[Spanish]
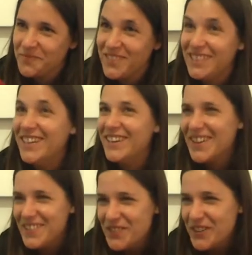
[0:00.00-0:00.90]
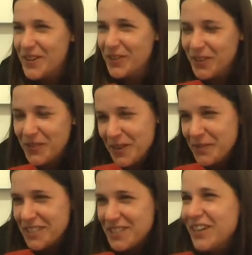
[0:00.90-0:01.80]
Sí, ahora me pone doble
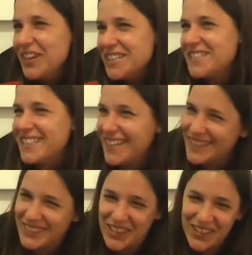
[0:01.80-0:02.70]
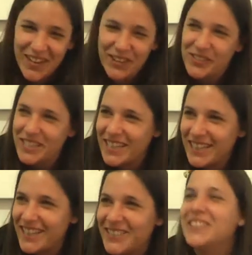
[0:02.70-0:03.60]
presión, así que el año que viene
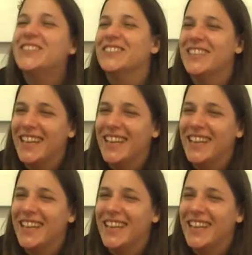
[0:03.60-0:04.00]
cucharita me juntan.